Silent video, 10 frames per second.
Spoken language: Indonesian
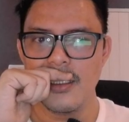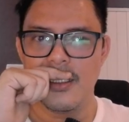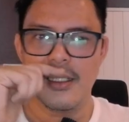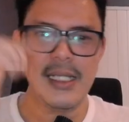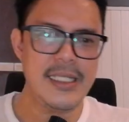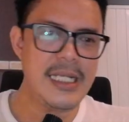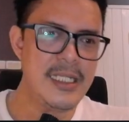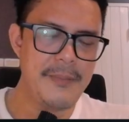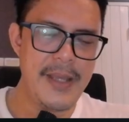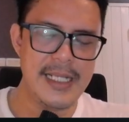Nggak nih
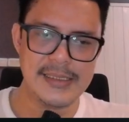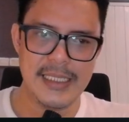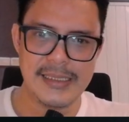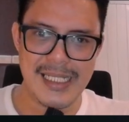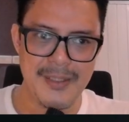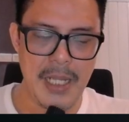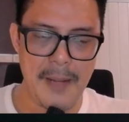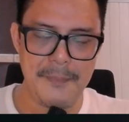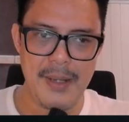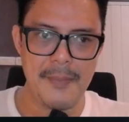kalian kebayang gak sih guys ada
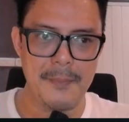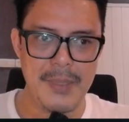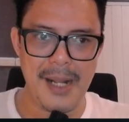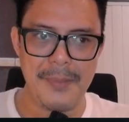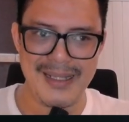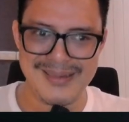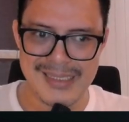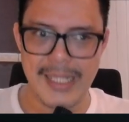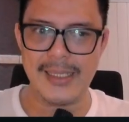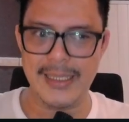berapa berapa
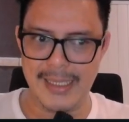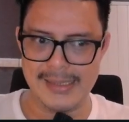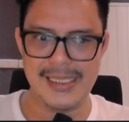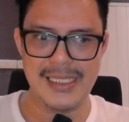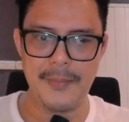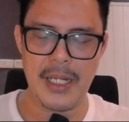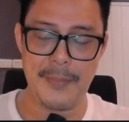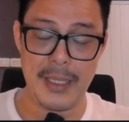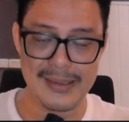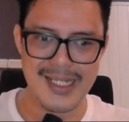track nih guys ada
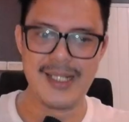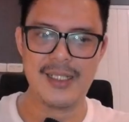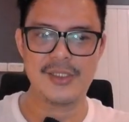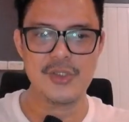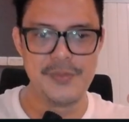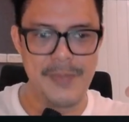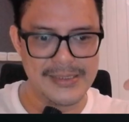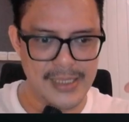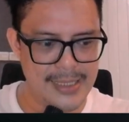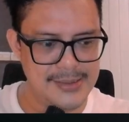berapa track terus
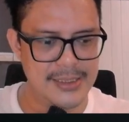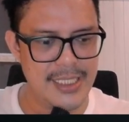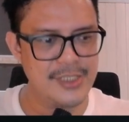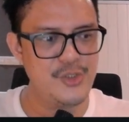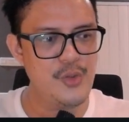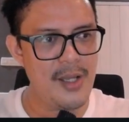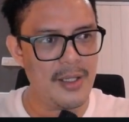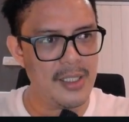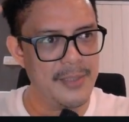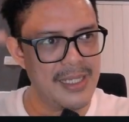mixing engineering juga
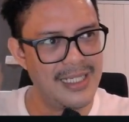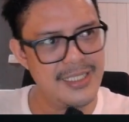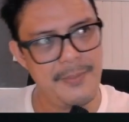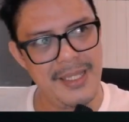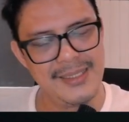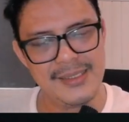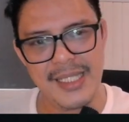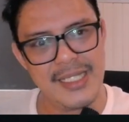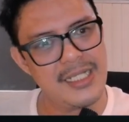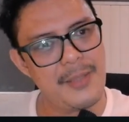gimana dia
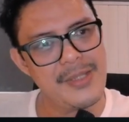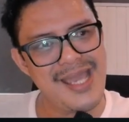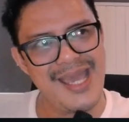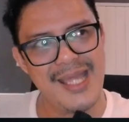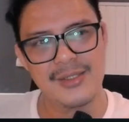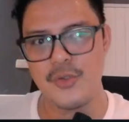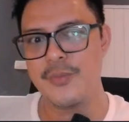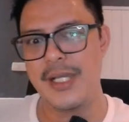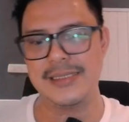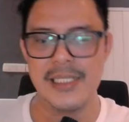maintain yang namanya headroom
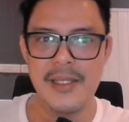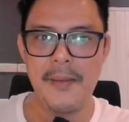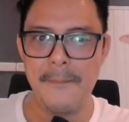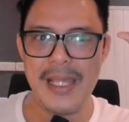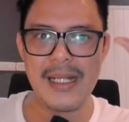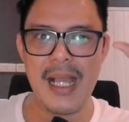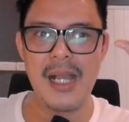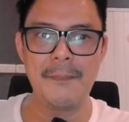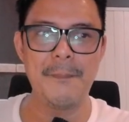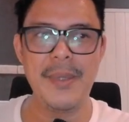guys biar
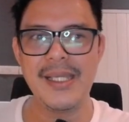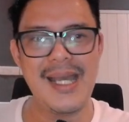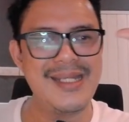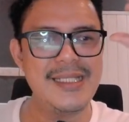nggak ngepick nggak